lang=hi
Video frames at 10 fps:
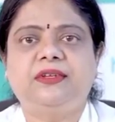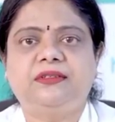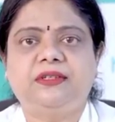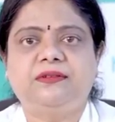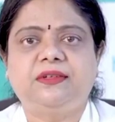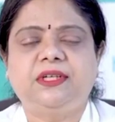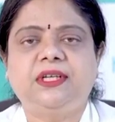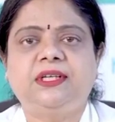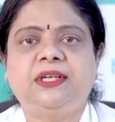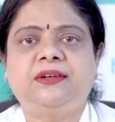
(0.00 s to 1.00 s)

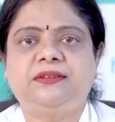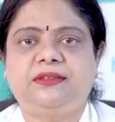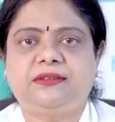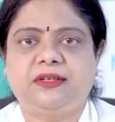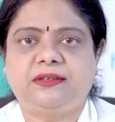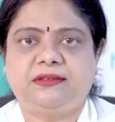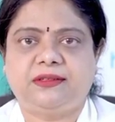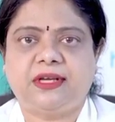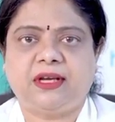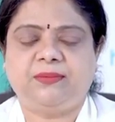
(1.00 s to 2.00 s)
सेंसिटिविटी या
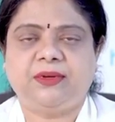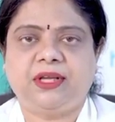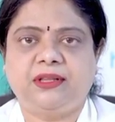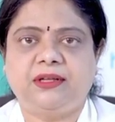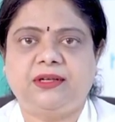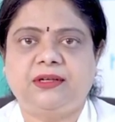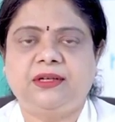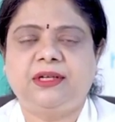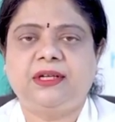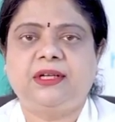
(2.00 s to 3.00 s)
रेजिस्टेंस है आपके अंदर
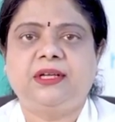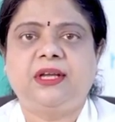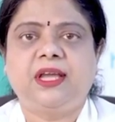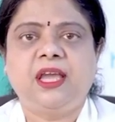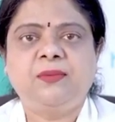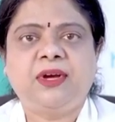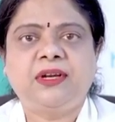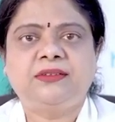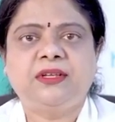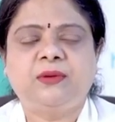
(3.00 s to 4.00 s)
एक
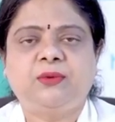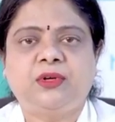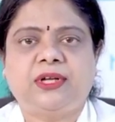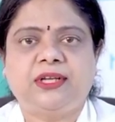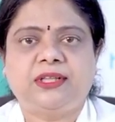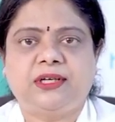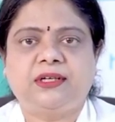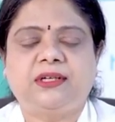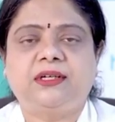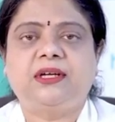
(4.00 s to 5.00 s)
बार इसकी रिपोर्ट आने
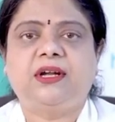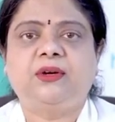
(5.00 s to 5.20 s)
तक